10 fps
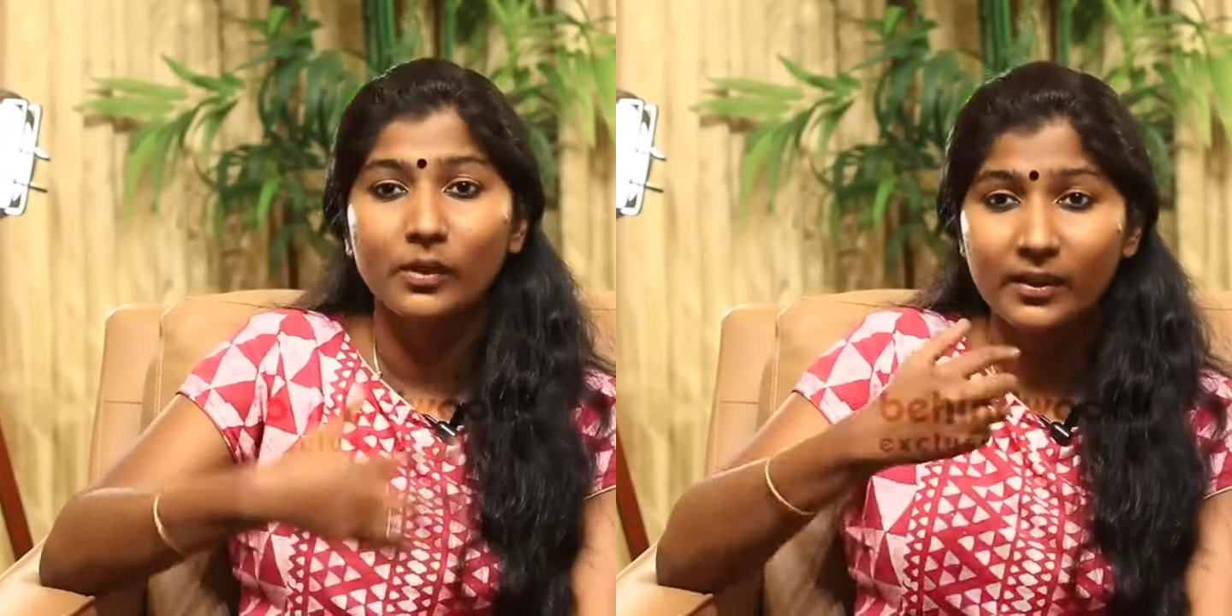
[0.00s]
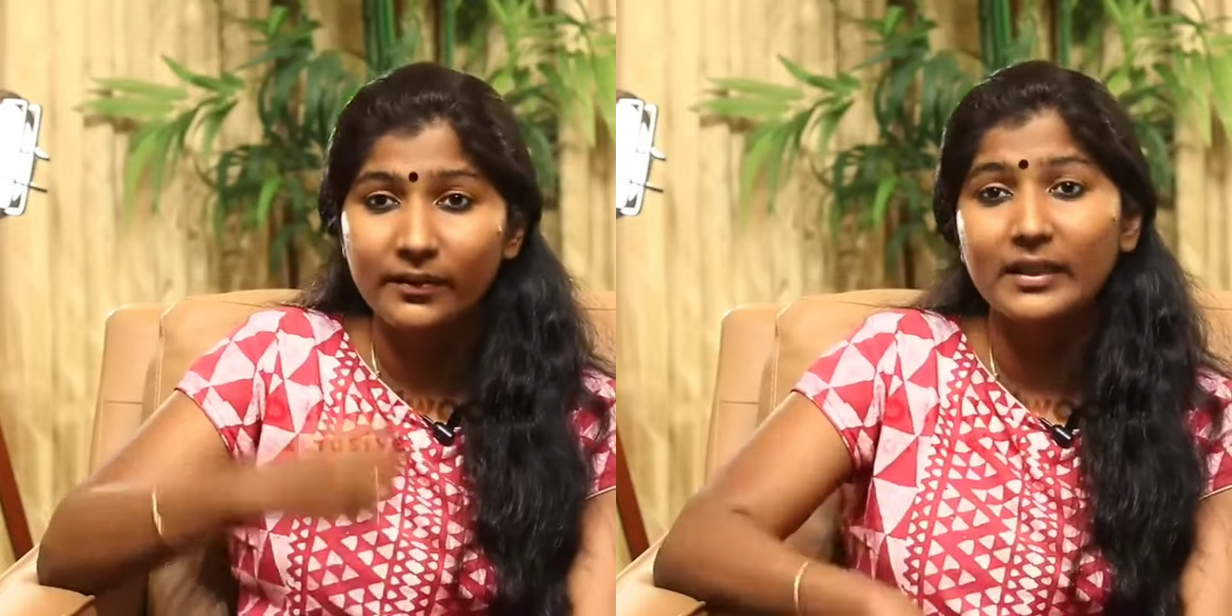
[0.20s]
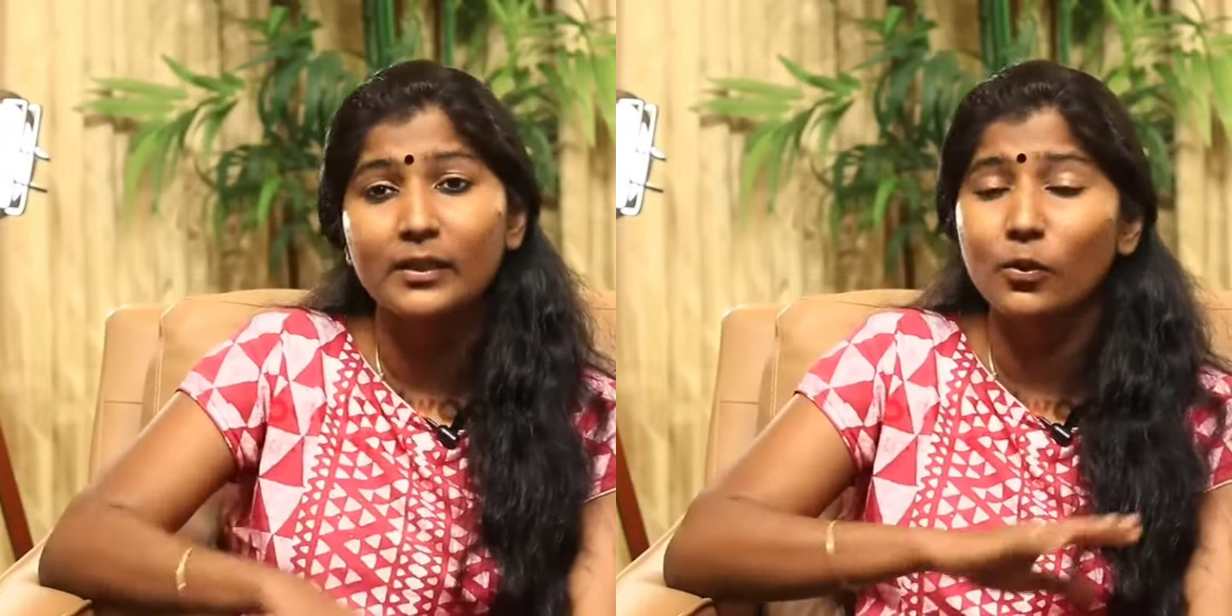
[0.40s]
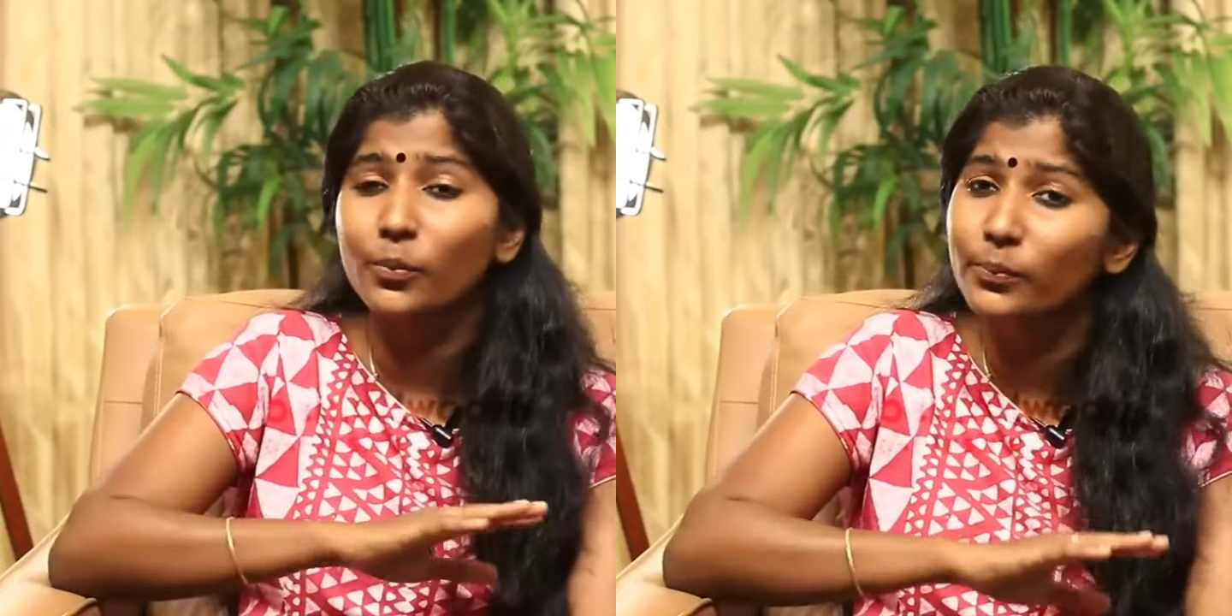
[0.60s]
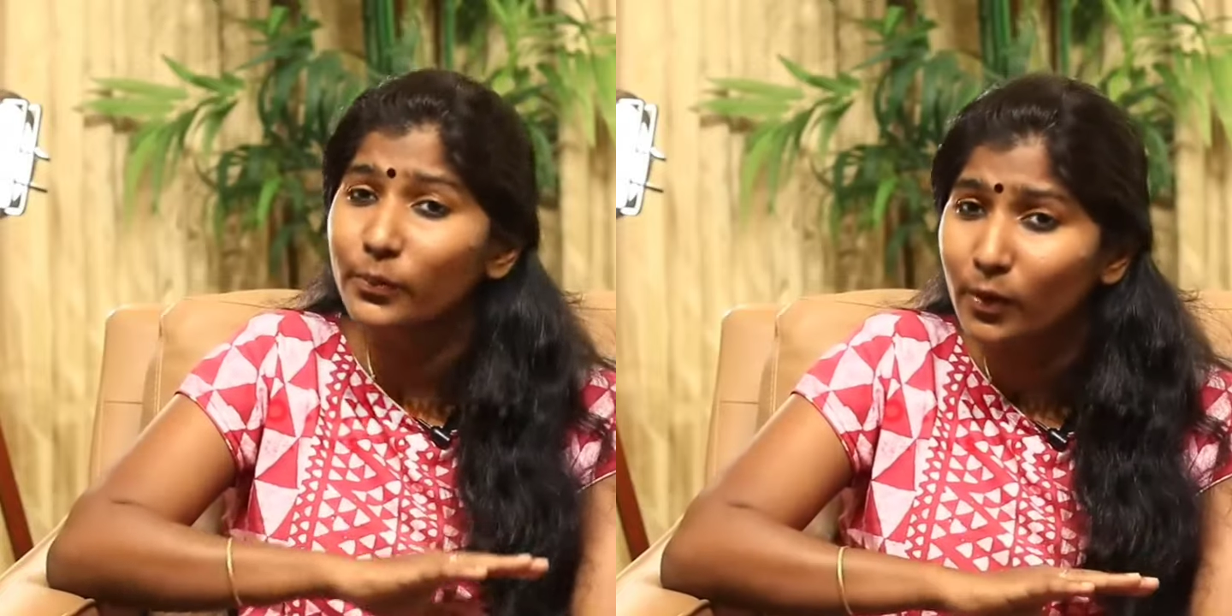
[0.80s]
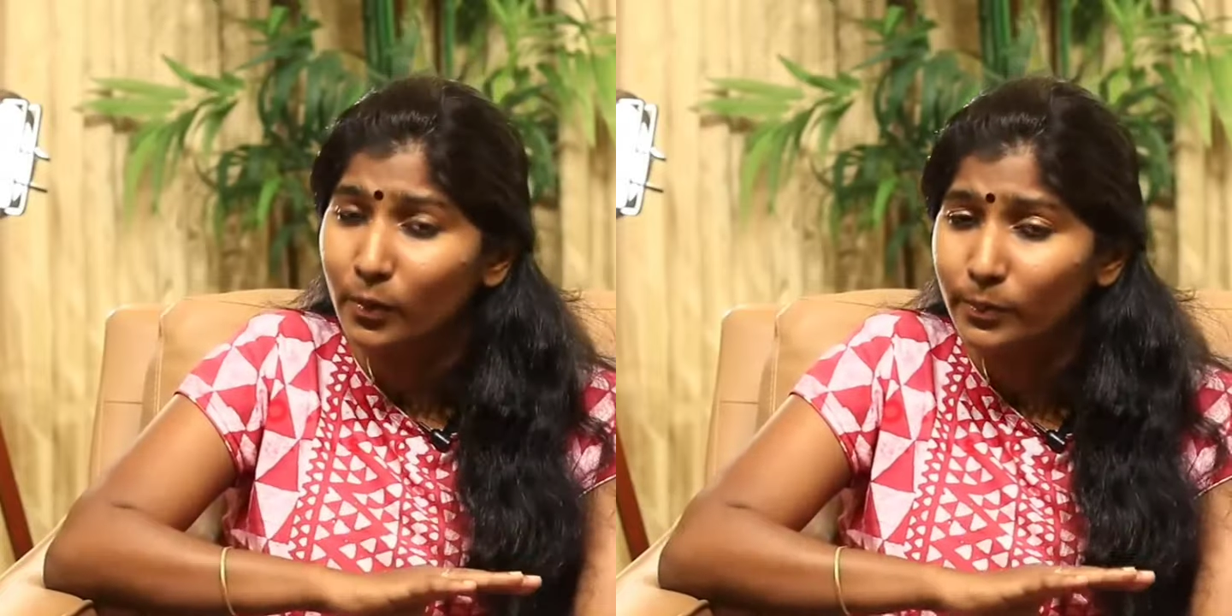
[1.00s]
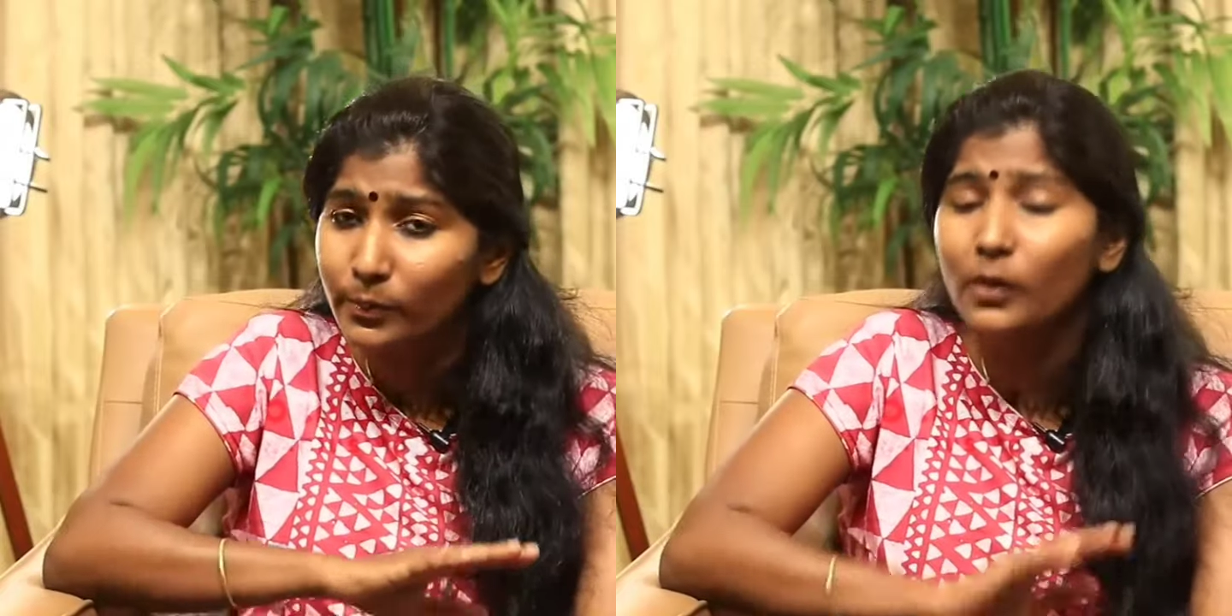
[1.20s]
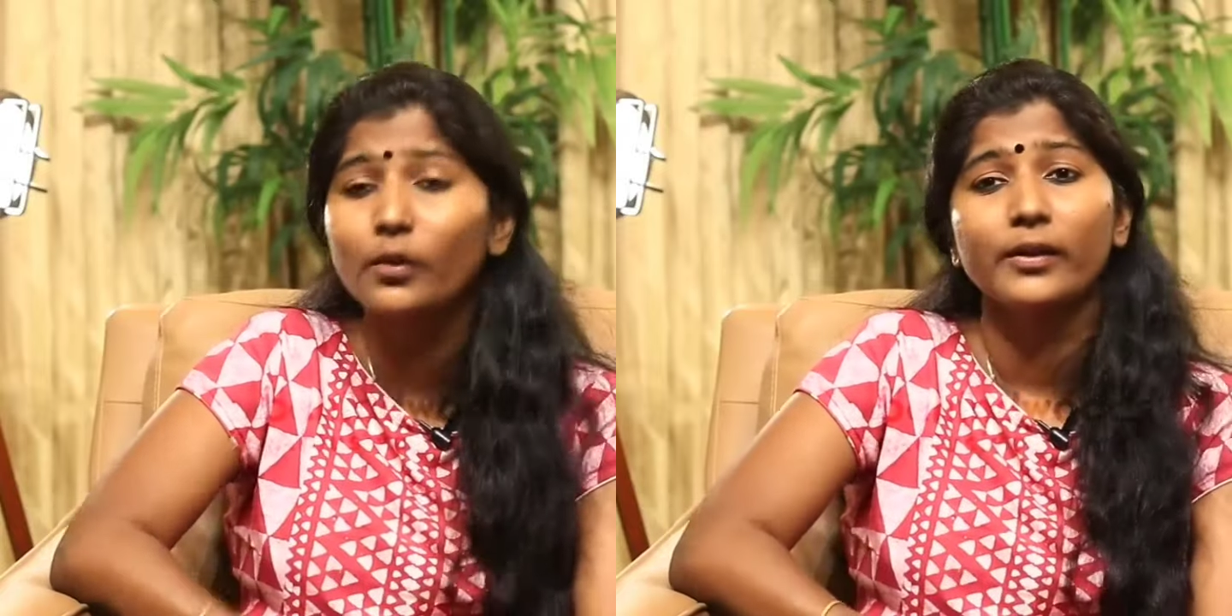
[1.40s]
உடல் வலி ரொம்ப
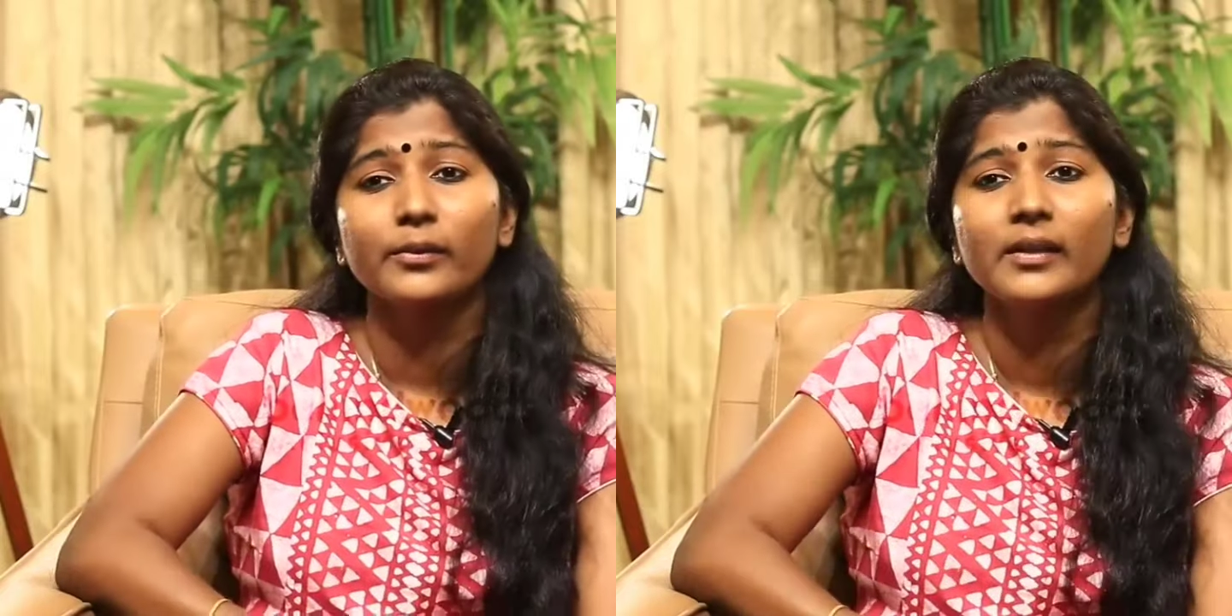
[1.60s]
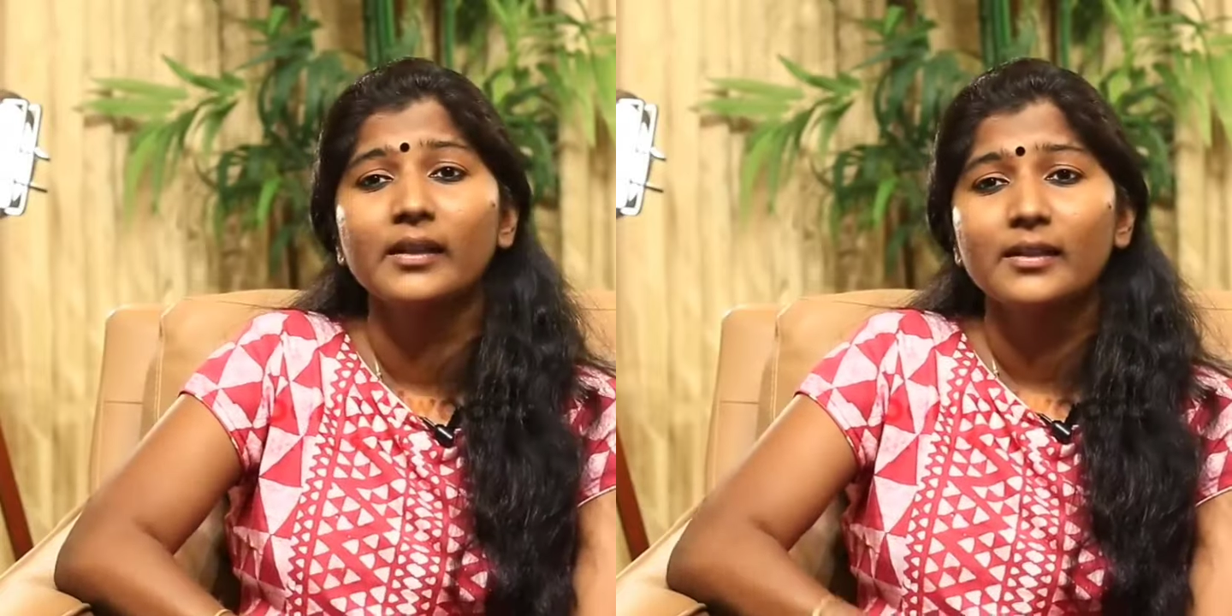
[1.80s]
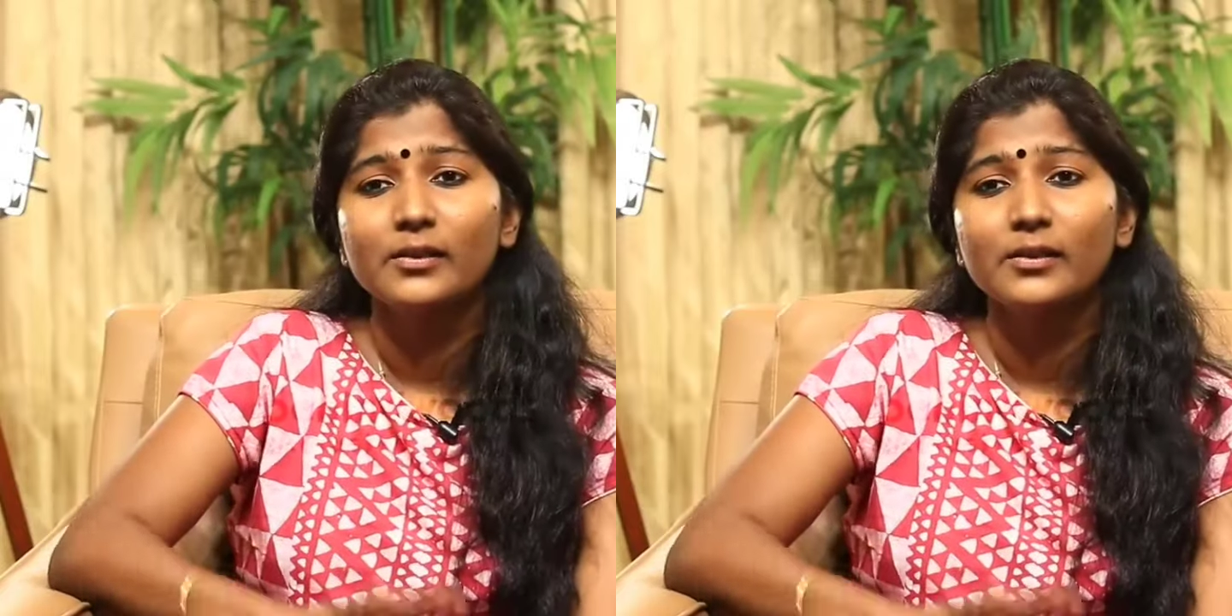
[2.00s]
ரொம்ப குறையும்